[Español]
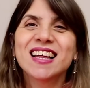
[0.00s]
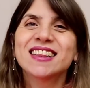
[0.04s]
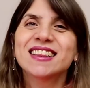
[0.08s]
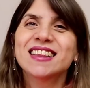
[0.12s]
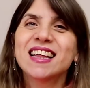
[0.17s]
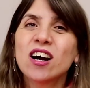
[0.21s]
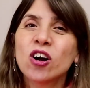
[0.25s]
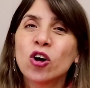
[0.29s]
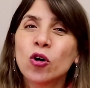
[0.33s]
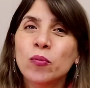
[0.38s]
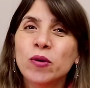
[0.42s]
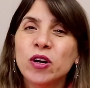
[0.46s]

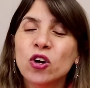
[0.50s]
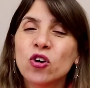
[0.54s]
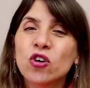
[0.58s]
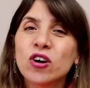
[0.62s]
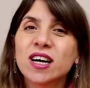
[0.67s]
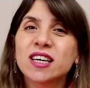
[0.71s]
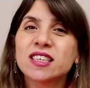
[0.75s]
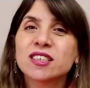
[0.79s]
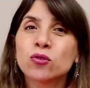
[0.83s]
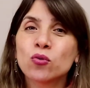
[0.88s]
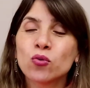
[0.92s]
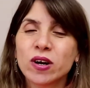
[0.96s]
Tango Milonga
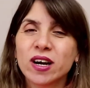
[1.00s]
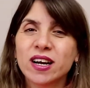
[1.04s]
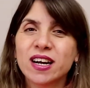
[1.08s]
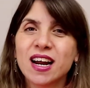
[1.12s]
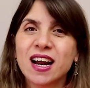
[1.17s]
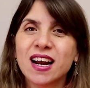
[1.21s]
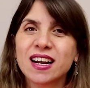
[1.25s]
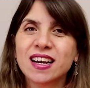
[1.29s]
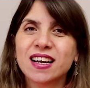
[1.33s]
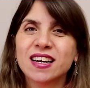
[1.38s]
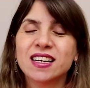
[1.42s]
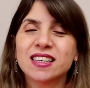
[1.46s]
es un canal
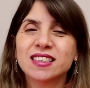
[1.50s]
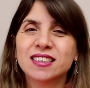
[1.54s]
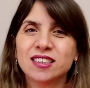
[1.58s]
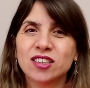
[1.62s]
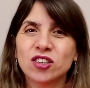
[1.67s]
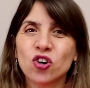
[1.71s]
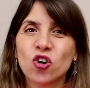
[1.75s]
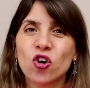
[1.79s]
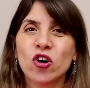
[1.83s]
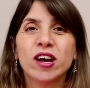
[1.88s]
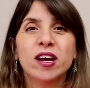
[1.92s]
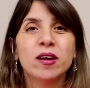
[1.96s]
que
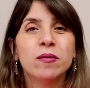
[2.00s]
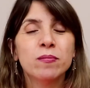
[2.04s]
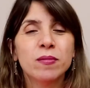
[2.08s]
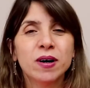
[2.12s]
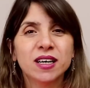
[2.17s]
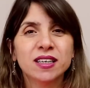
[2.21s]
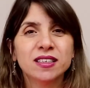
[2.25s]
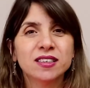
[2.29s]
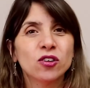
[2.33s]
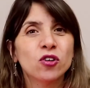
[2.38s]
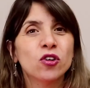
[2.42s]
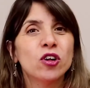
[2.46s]
nació en
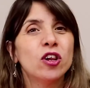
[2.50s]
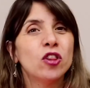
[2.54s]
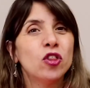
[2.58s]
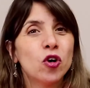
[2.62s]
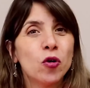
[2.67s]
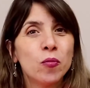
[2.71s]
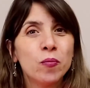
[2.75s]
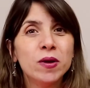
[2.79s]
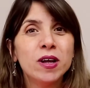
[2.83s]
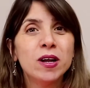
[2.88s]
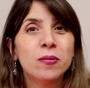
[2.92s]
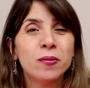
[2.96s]
marzo del
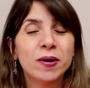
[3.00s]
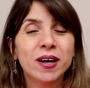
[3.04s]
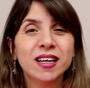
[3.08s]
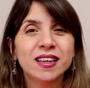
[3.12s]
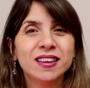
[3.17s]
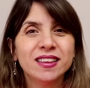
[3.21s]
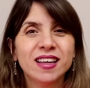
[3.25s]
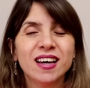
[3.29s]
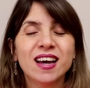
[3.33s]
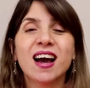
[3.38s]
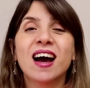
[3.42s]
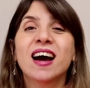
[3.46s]

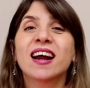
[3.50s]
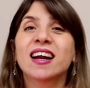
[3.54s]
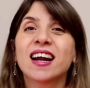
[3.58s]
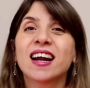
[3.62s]
2020 a